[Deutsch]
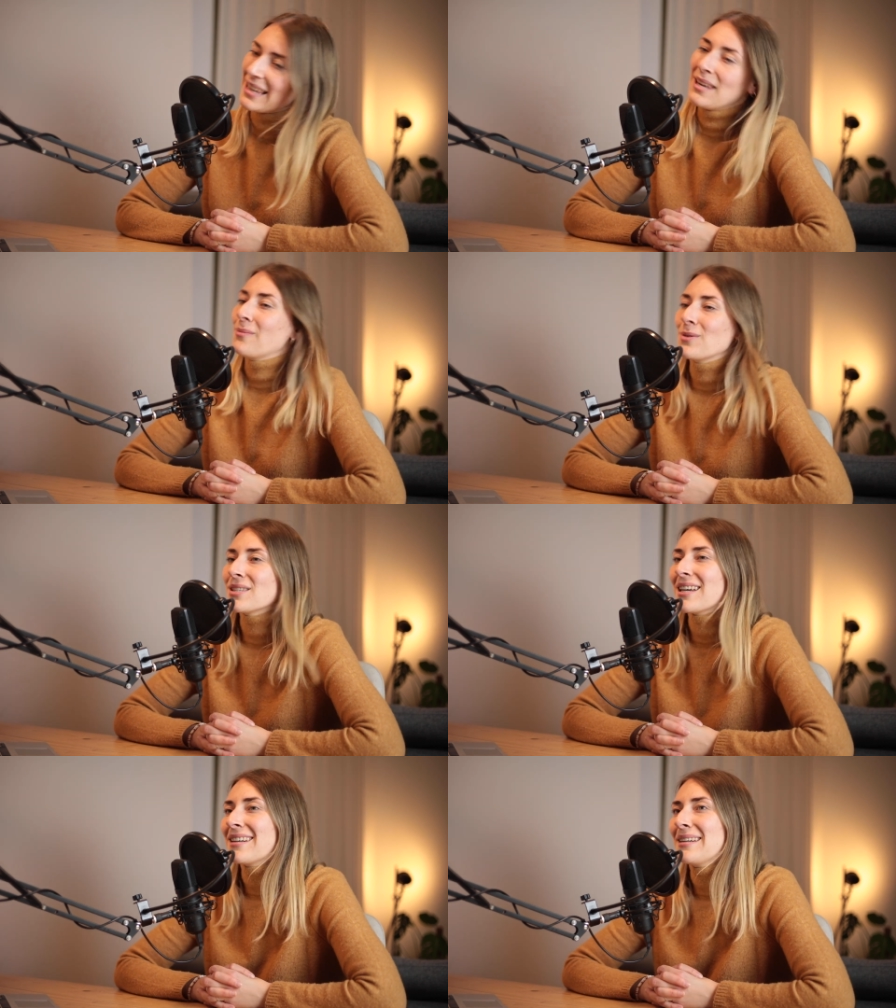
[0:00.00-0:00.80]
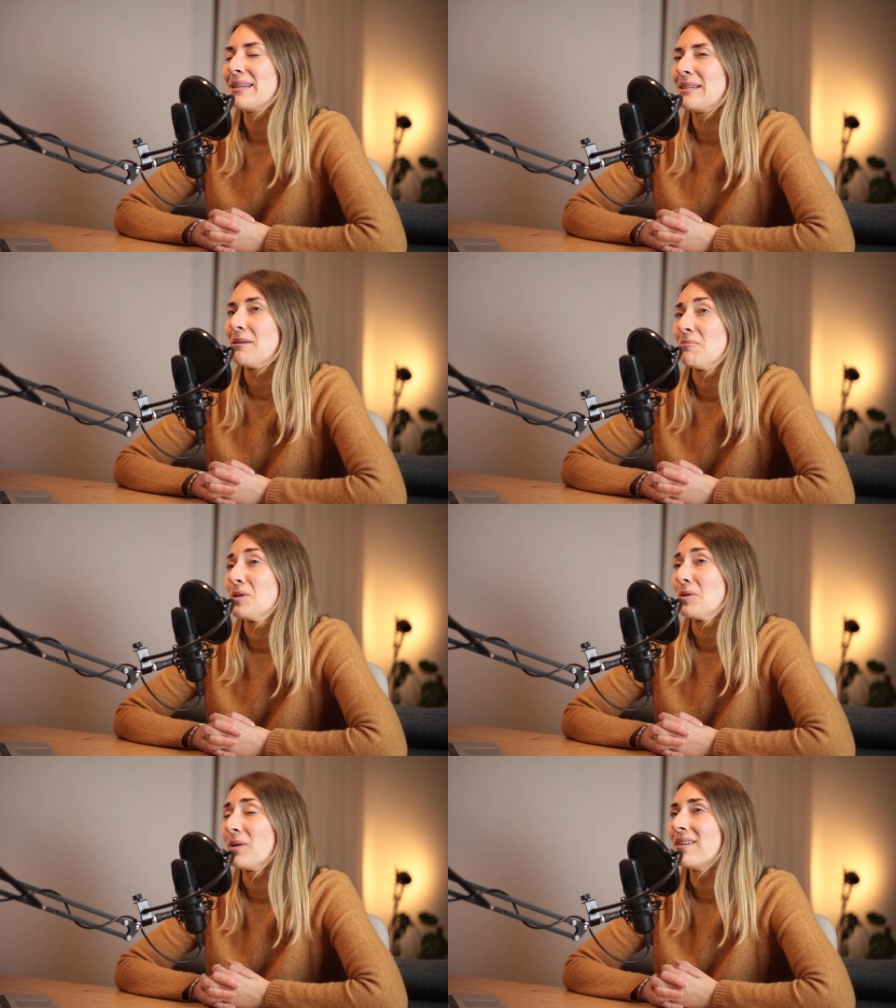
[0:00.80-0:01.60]
Ihr müsst dann in dem
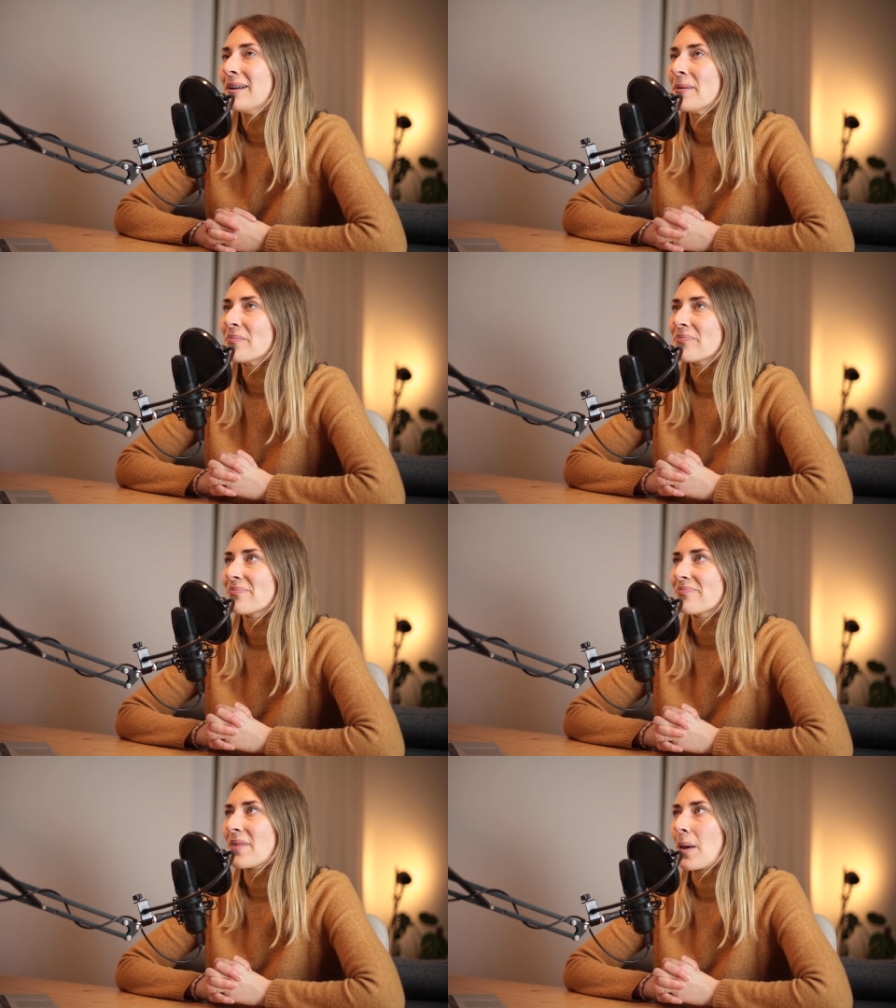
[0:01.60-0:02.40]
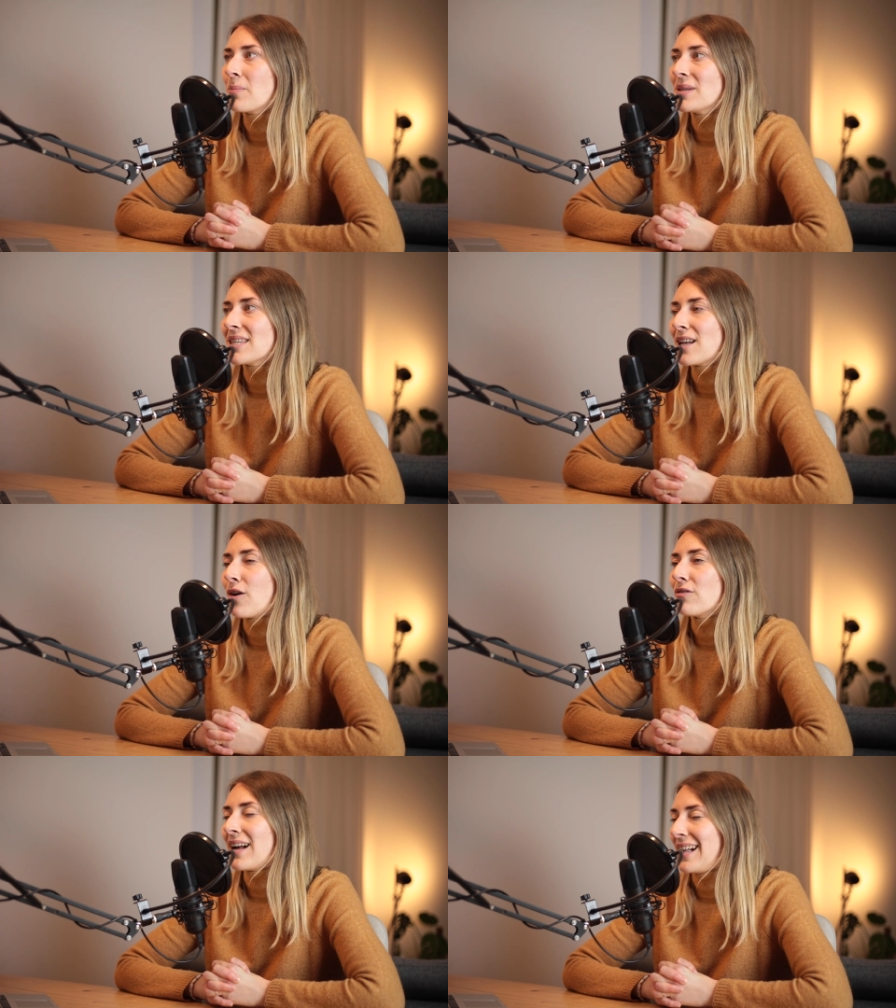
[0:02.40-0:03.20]
Sinne mh, mm, ein bisschen
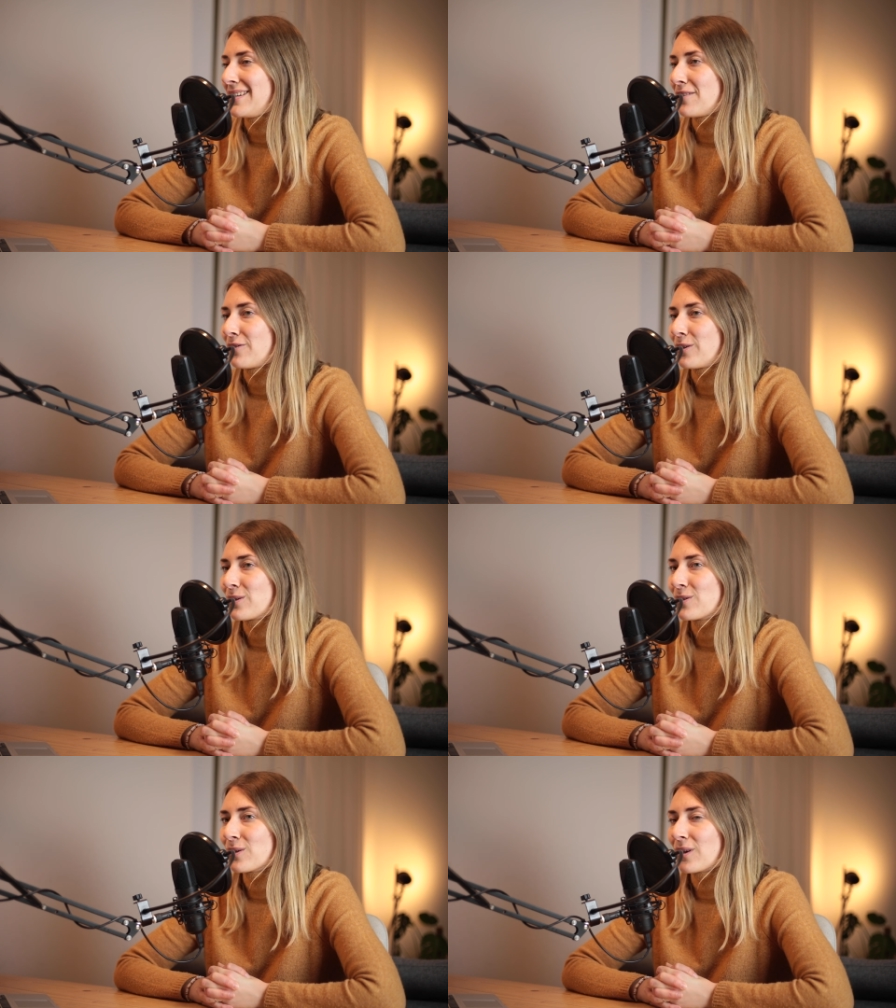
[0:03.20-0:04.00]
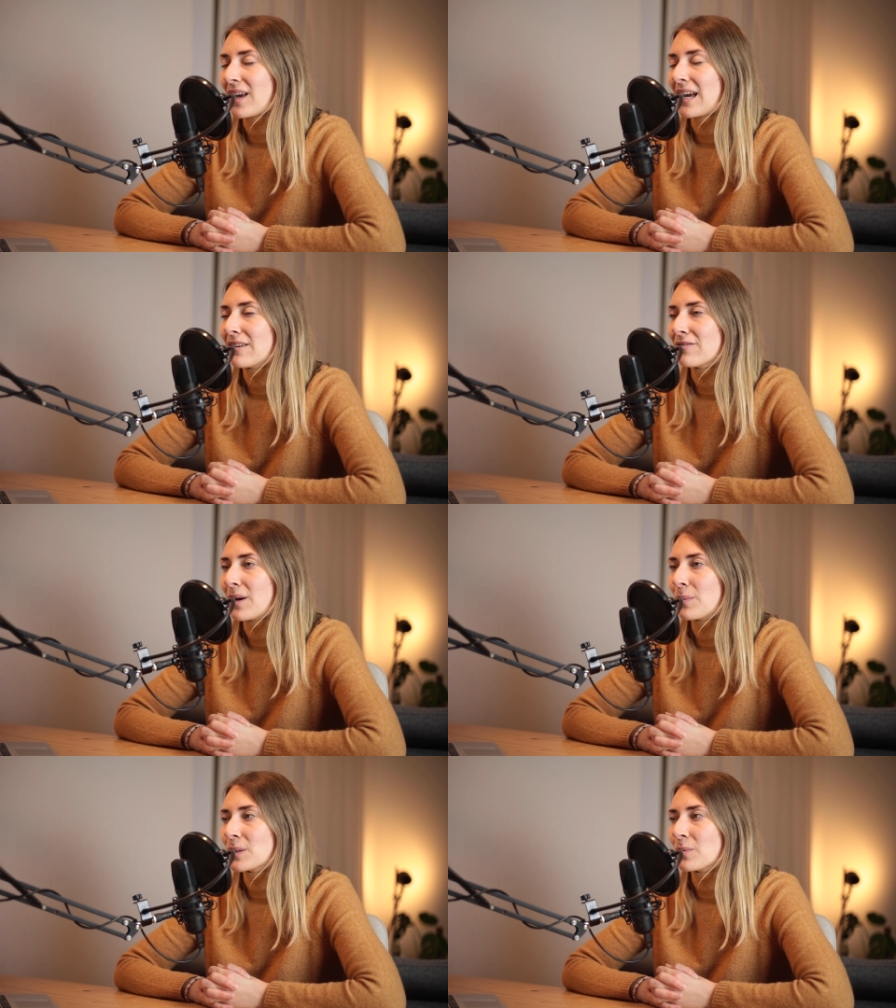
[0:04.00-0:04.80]
auf alte Folgen zurückgreifen,
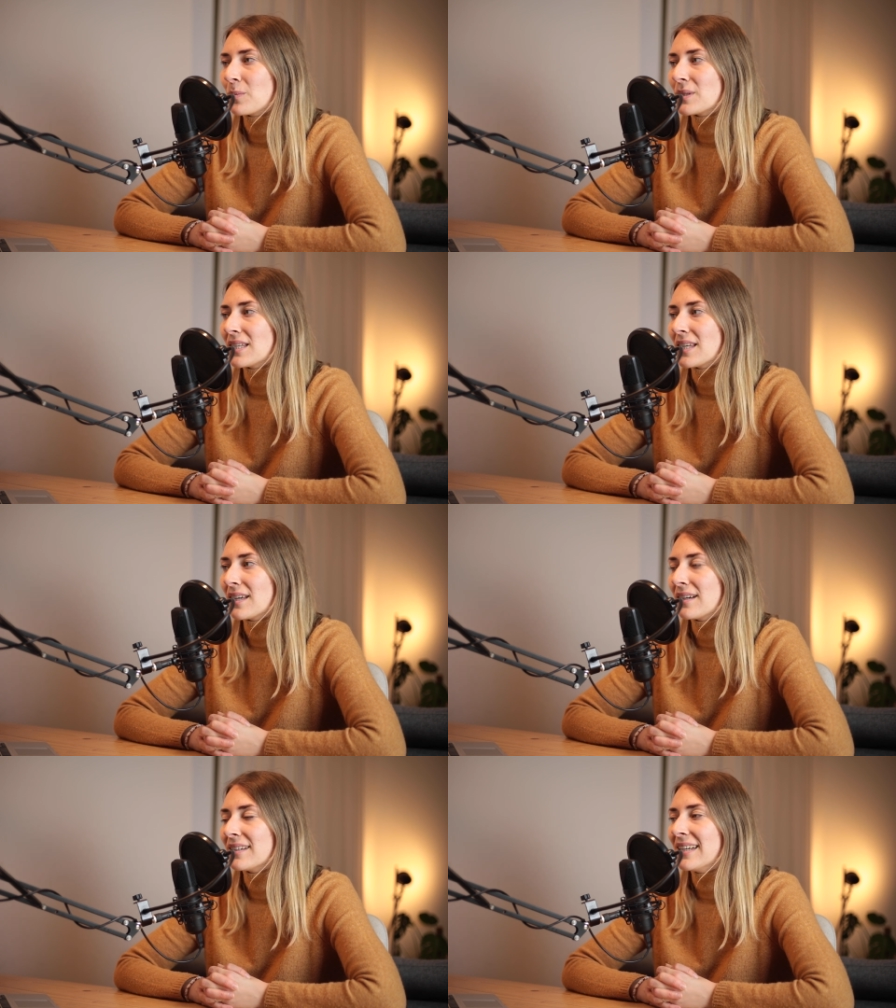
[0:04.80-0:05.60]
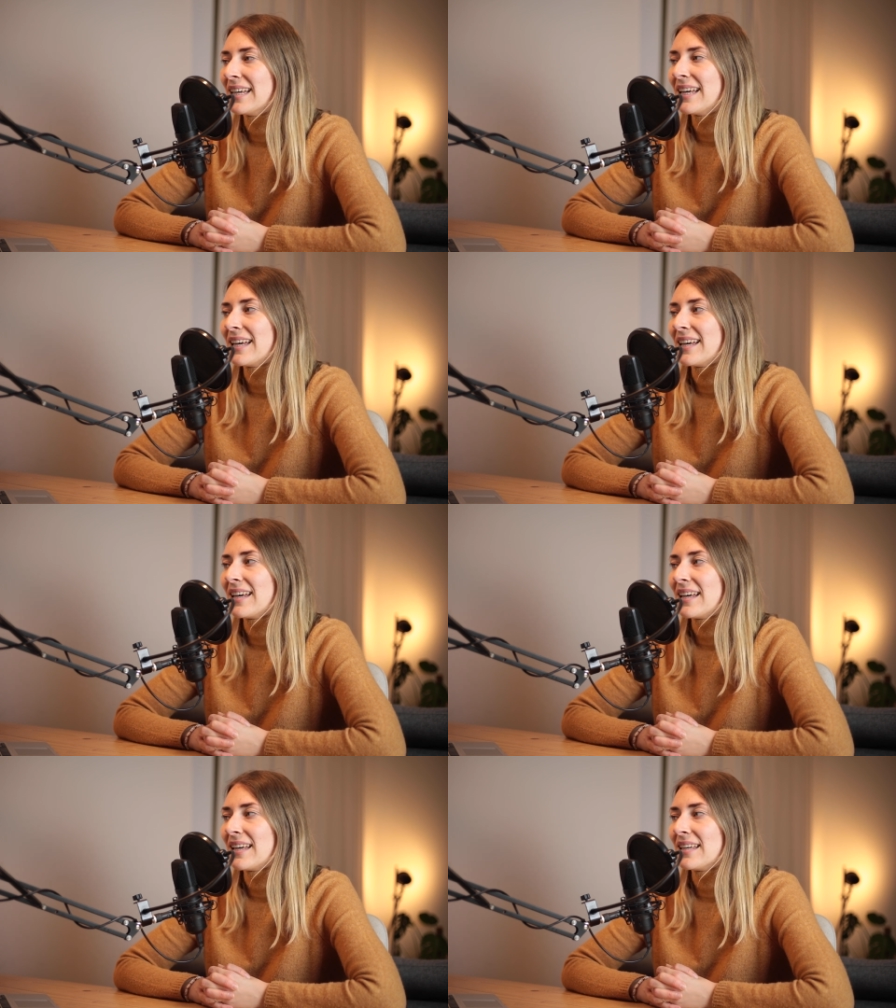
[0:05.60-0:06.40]
aber ich bin mir sicher,
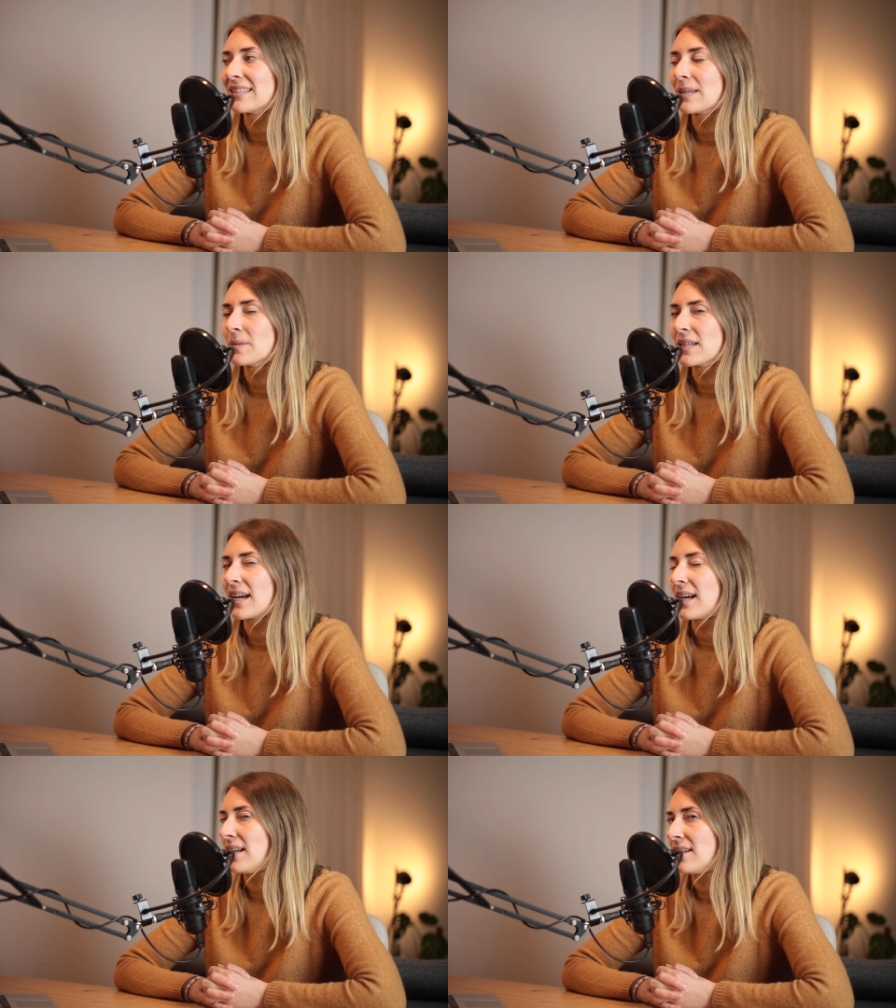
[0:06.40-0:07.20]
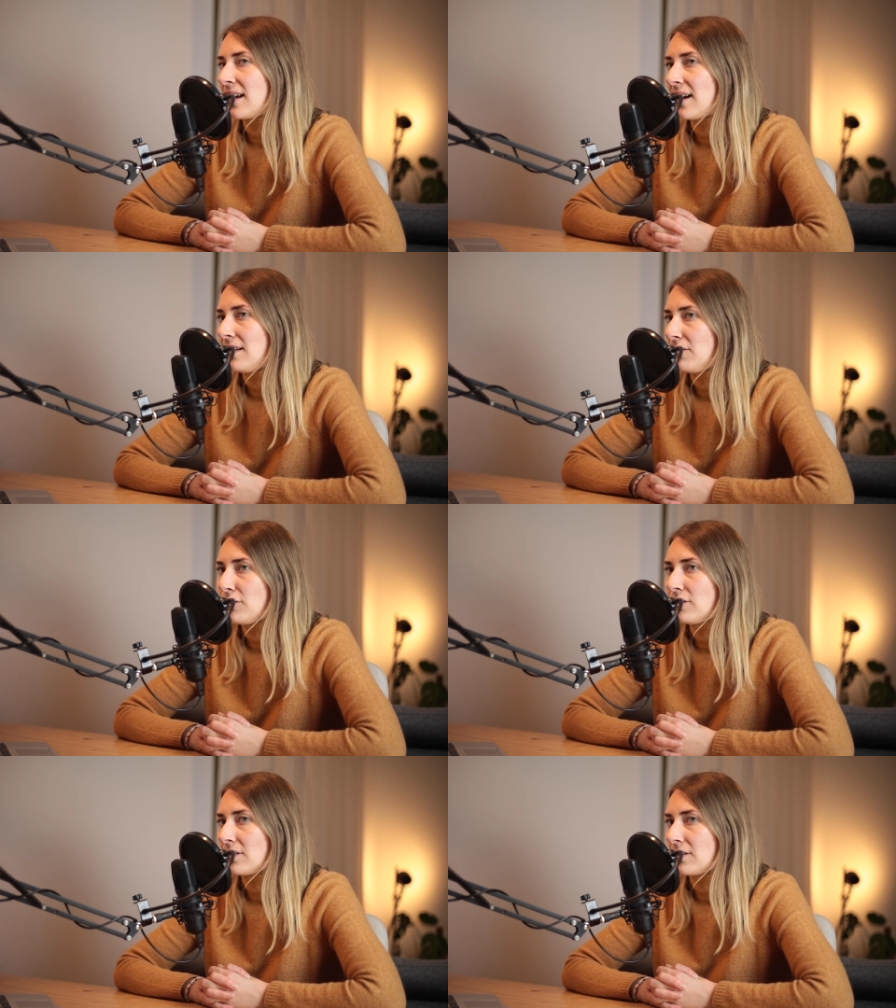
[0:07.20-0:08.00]
es gibt keinen, der alle
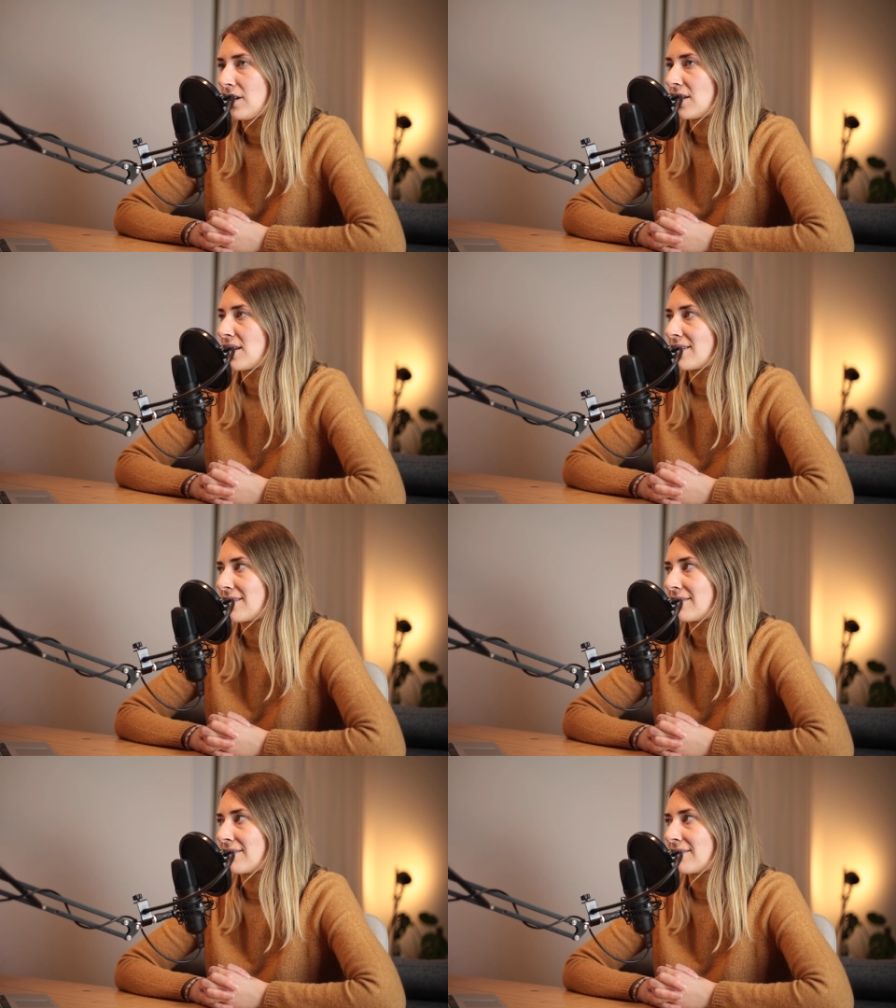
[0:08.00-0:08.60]
Folgen gehört hat.